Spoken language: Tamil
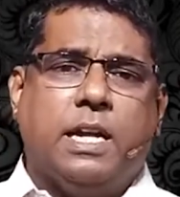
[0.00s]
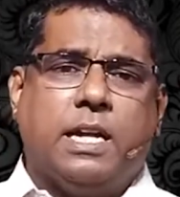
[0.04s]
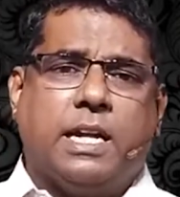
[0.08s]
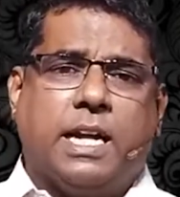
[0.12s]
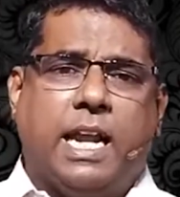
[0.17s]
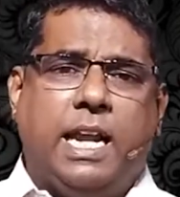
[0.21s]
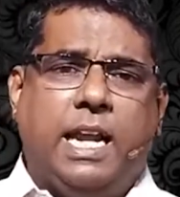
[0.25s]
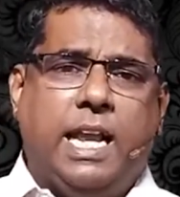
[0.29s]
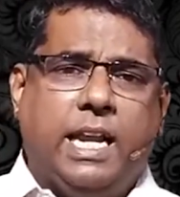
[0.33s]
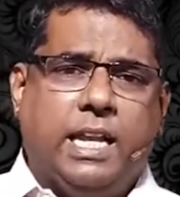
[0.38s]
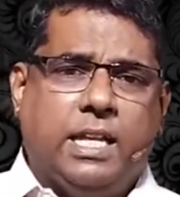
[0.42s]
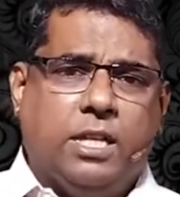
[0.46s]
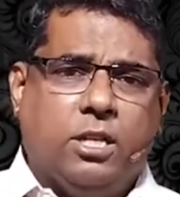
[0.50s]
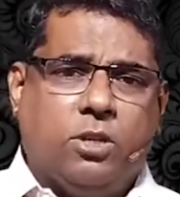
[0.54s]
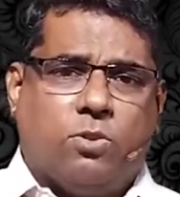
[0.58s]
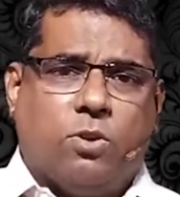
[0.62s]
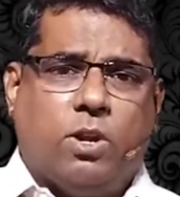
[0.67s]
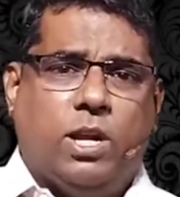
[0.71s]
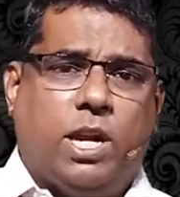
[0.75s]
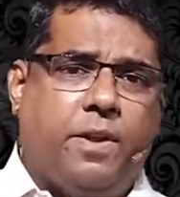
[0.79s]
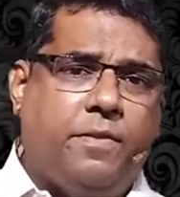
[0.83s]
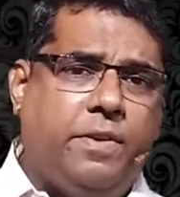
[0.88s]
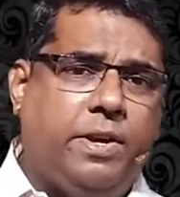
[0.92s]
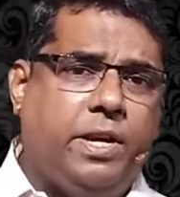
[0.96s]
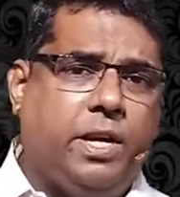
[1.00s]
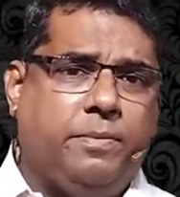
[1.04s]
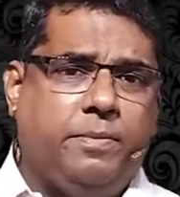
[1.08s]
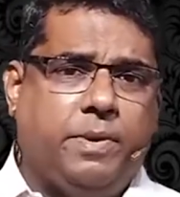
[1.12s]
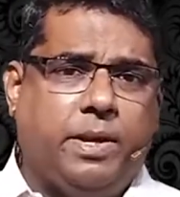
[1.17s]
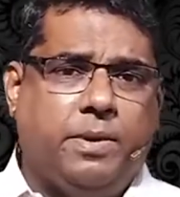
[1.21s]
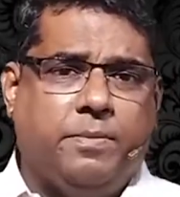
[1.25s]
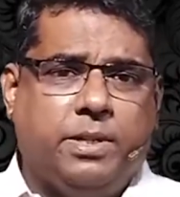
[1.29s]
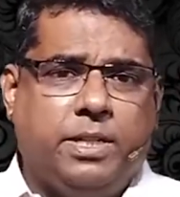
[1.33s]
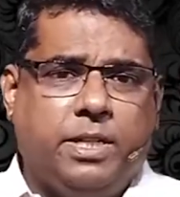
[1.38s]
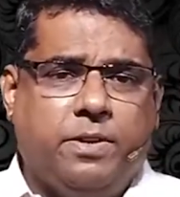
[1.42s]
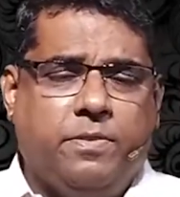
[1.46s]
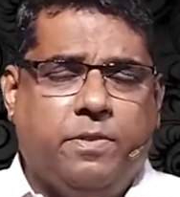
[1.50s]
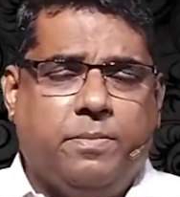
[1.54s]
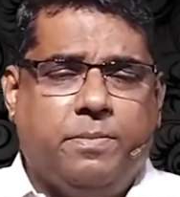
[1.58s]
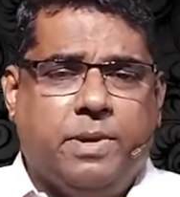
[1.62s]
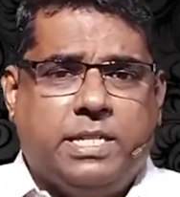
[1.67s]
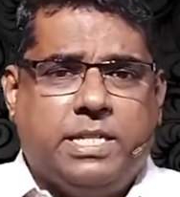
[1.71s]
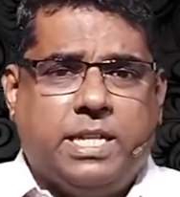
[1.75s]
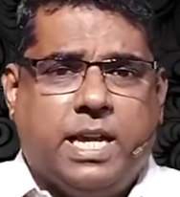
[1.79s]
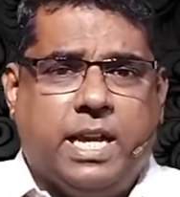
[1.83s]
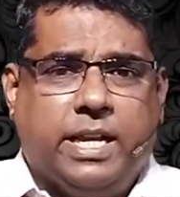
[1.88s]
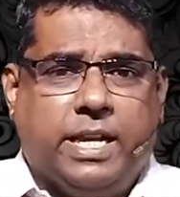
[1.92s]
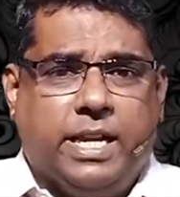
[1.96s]
கல்லறிந்து கொள்ள வேண்டும் என்பது
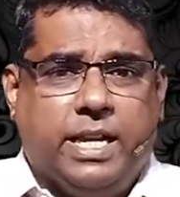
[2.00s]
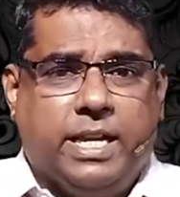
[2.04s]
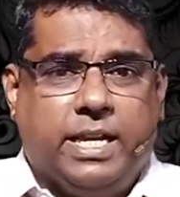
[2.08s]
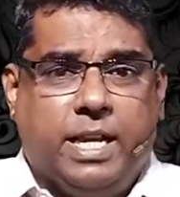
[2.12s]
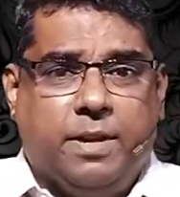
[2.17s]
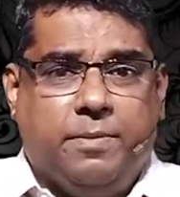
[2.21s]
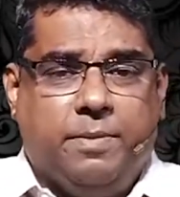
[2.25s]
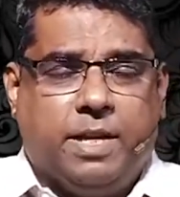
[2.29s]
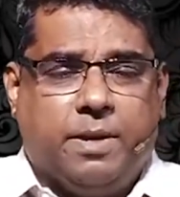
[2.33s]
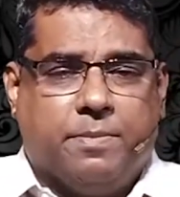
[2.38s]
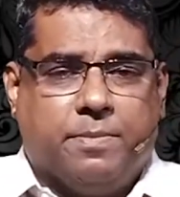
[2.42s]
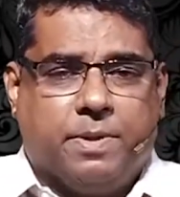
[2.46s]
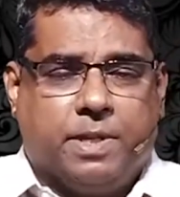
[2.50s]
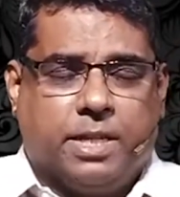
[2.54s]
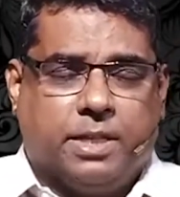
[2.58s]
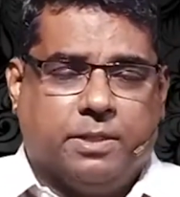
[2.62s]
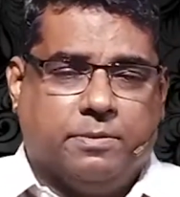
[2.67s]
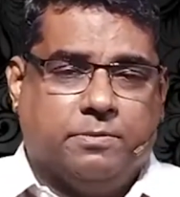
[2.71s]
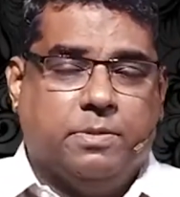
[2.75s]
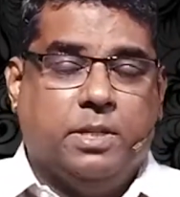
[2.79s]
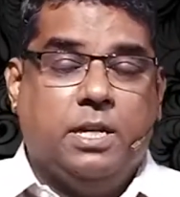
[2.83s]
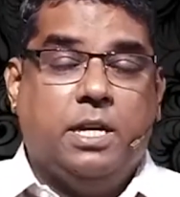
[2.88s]
விபச்சாரிக்கு நியமிக்கப்பட்டது